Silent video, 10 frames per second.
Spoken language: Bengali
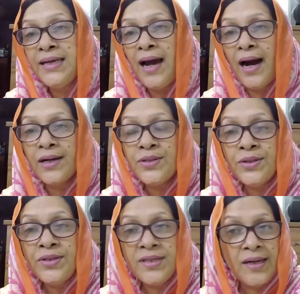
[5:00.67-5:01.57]
হচ্ছে
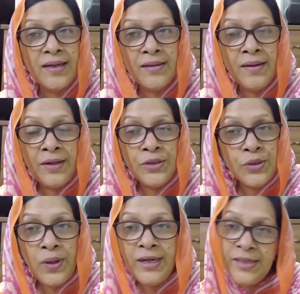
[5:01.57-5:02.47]
আটশো
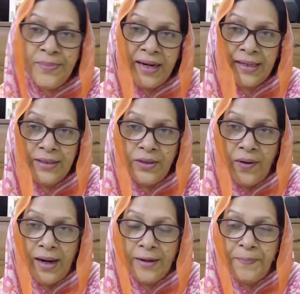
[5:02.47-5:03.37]
চল্লিশ মার্কিন
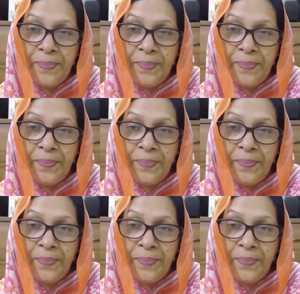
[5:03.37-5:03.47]
ডলার